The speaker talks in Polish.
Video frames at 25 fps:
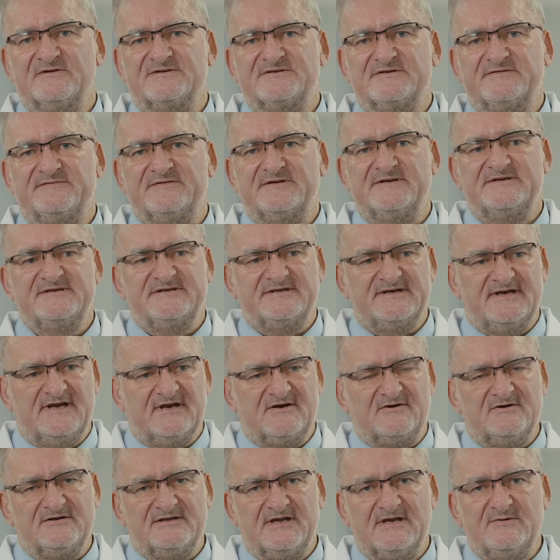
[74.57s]
oczywiście
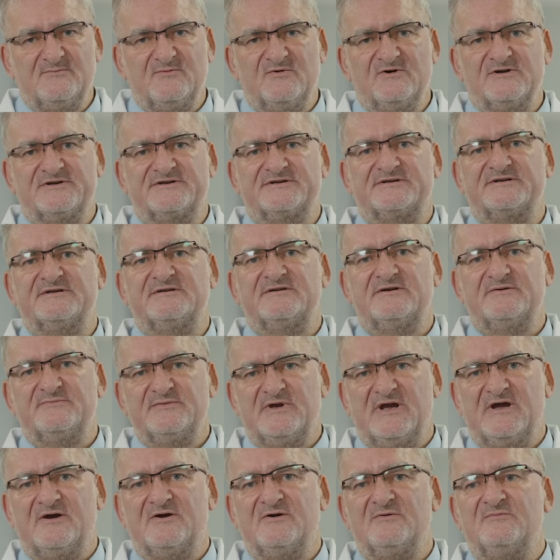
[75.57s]
jako najmłodszy to
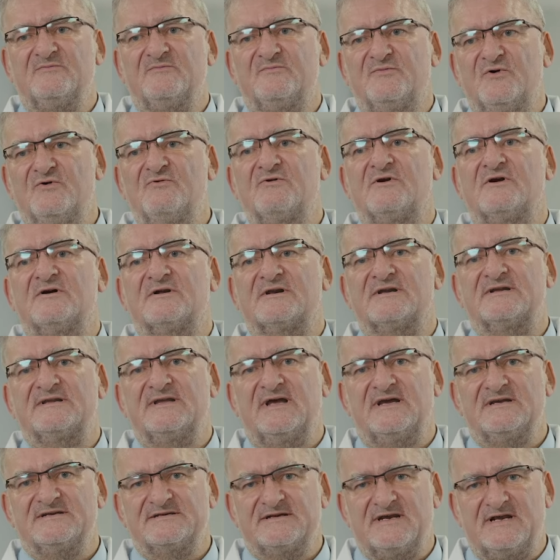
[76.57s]
miałem pół
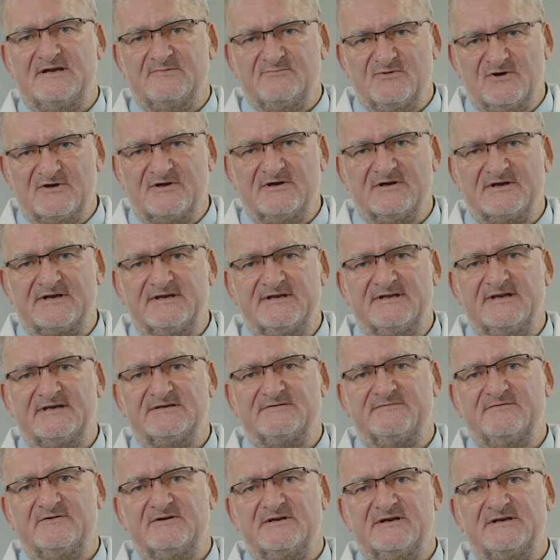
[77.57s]
korytarza albo
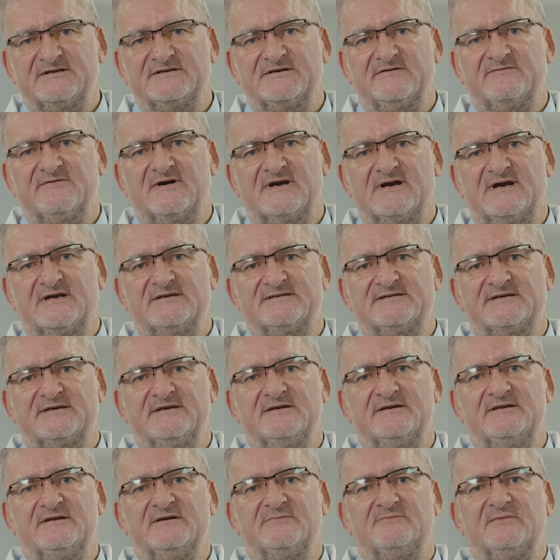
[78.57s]
korytarz w okresie
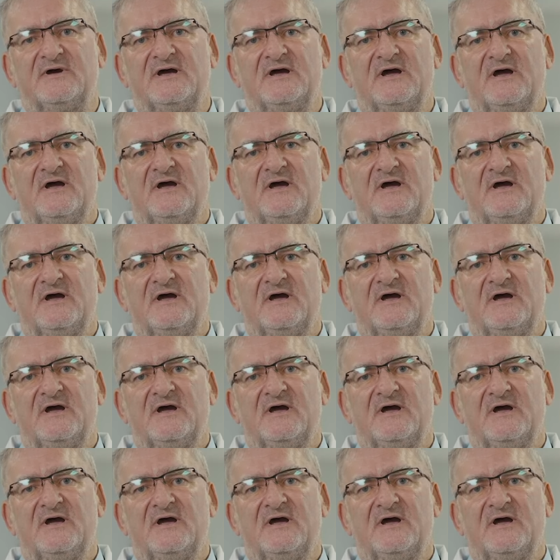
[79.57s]
wakacyjnym.